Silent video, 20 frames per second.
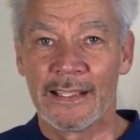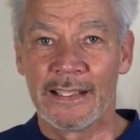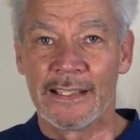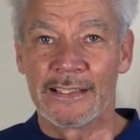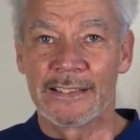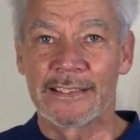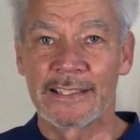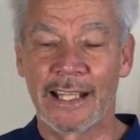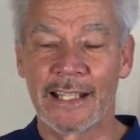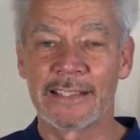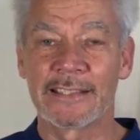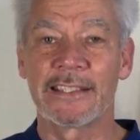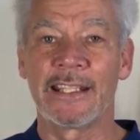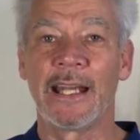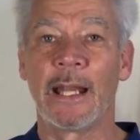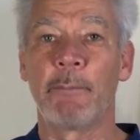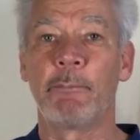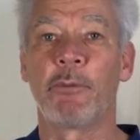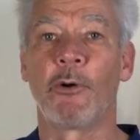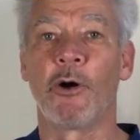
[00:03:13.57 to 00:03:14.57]
Ça, c'est
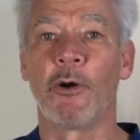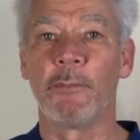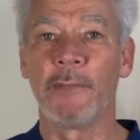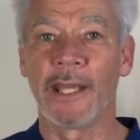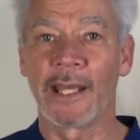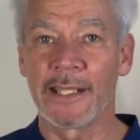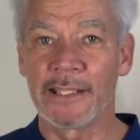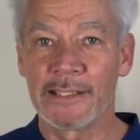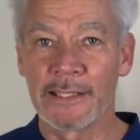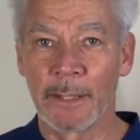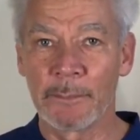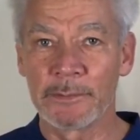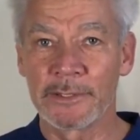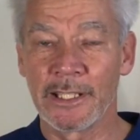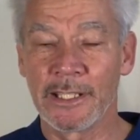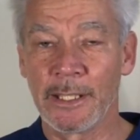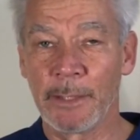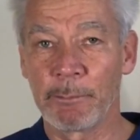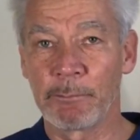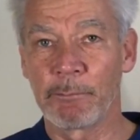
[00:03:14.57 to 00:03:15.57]
la première étape,
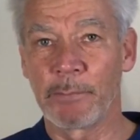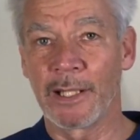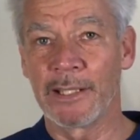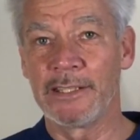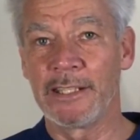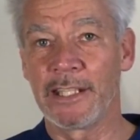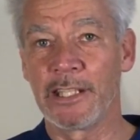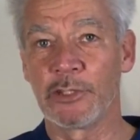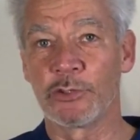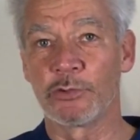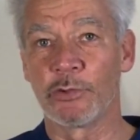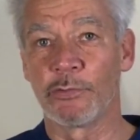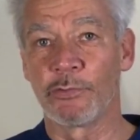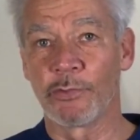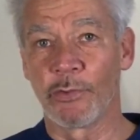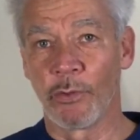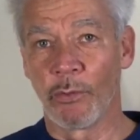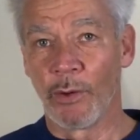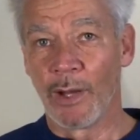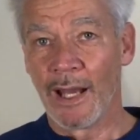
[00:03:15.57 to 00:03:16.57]
c'est des pratiques qui se
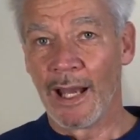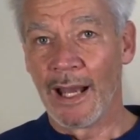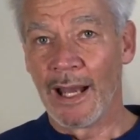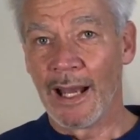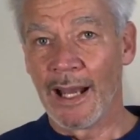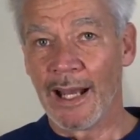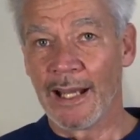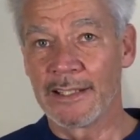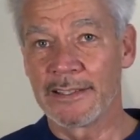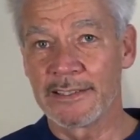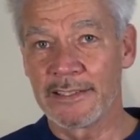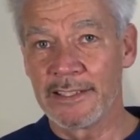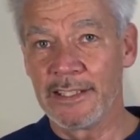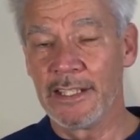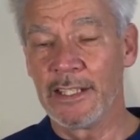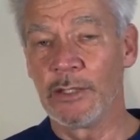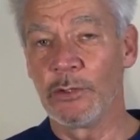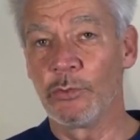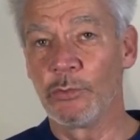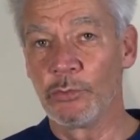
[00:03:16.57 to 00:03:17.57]
font
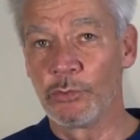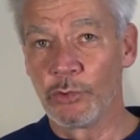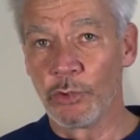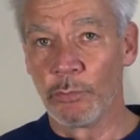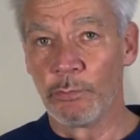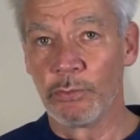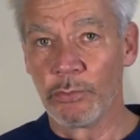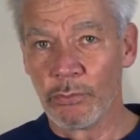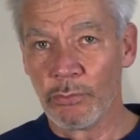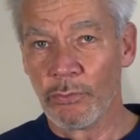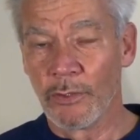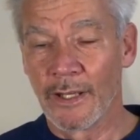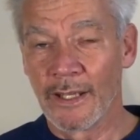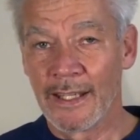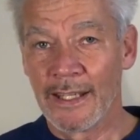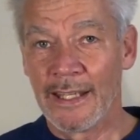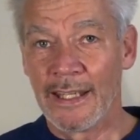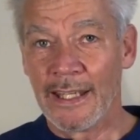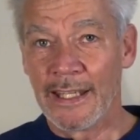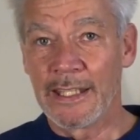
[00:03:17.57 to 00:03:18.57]
assis ou debout
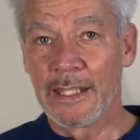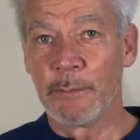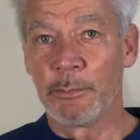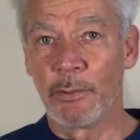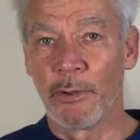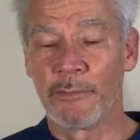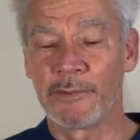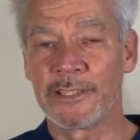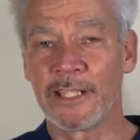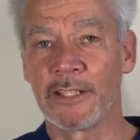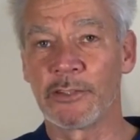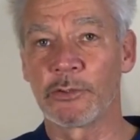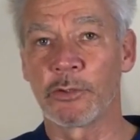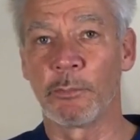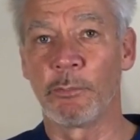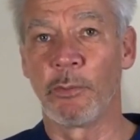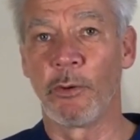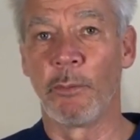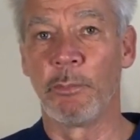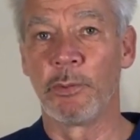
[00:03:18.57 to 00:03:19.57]
et qui peuvent
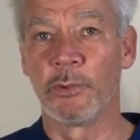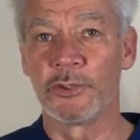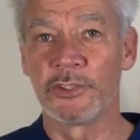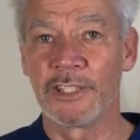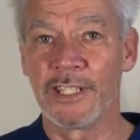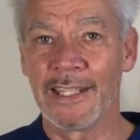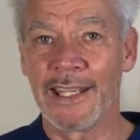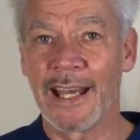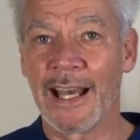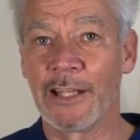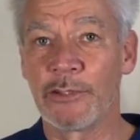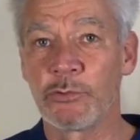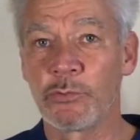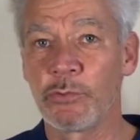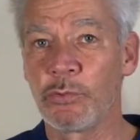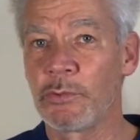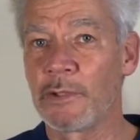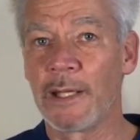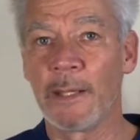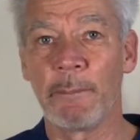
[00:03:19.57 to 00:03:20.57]
être proposées à
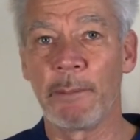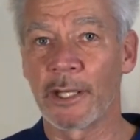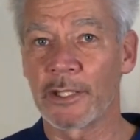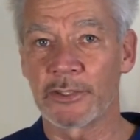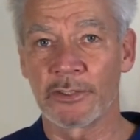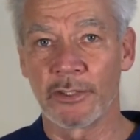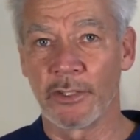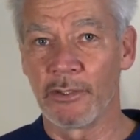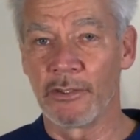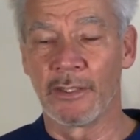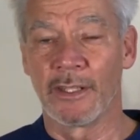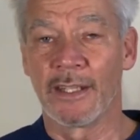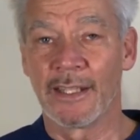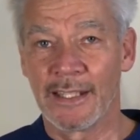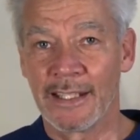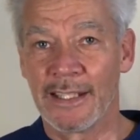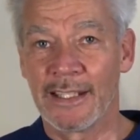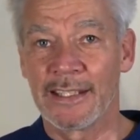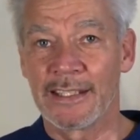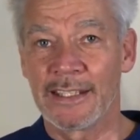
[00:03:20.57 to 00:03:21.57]
toutes les personnes
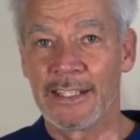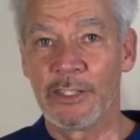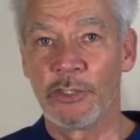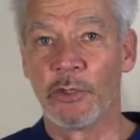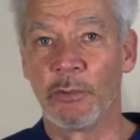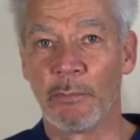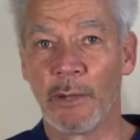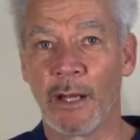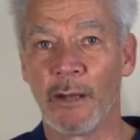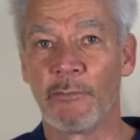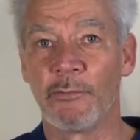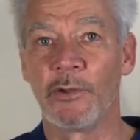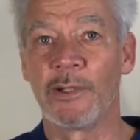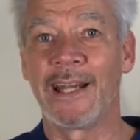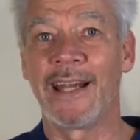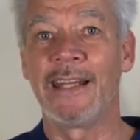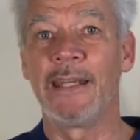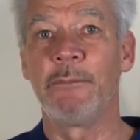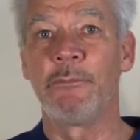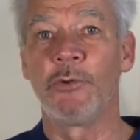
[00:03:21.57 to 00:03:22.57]
qui demain veulent
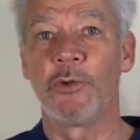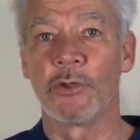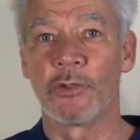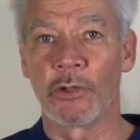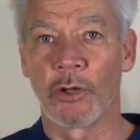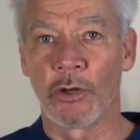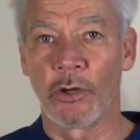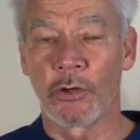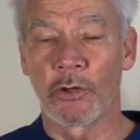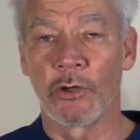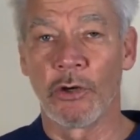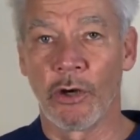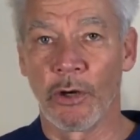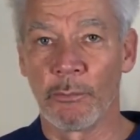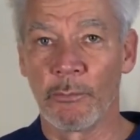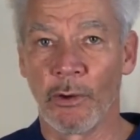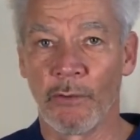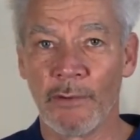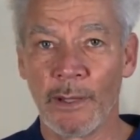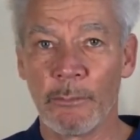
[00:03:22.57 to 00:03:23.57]
aller mieux dans leur corps.
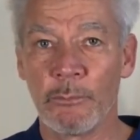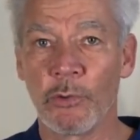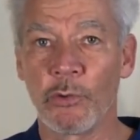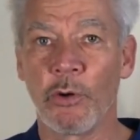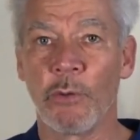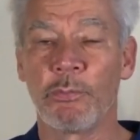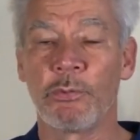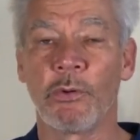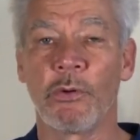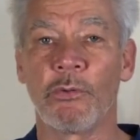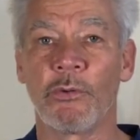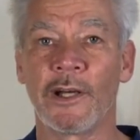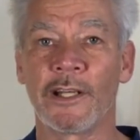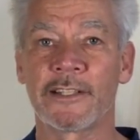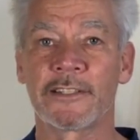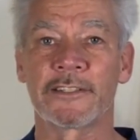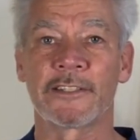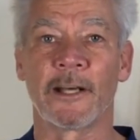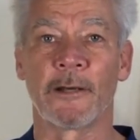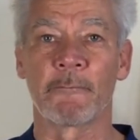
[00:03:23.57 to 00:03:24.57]
Mais on va beaucoup plus loin que
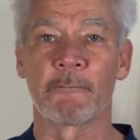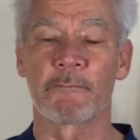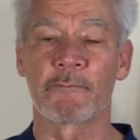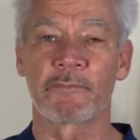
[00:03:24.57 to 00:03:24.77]
ça.